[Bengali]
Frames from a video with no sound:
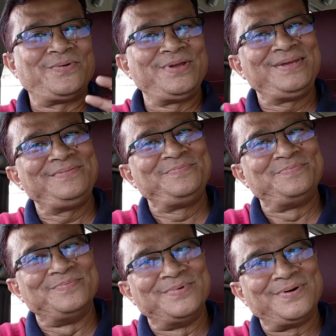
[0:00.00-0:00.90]
ওই
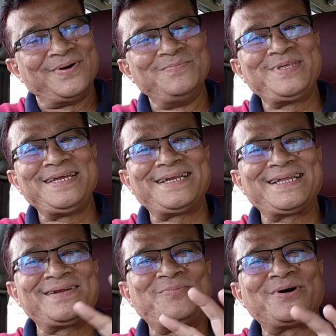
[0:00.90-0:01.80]
হোম
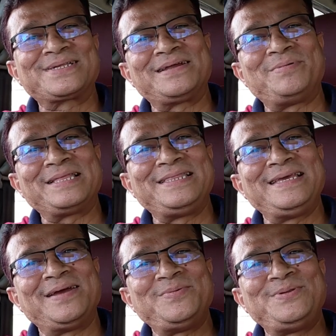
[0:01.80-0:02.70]
থিয়েটারের বক্সটা বাদ
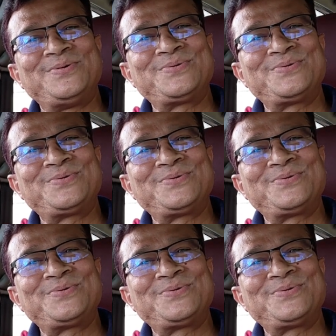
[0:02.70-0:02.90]
দিয়ে আমি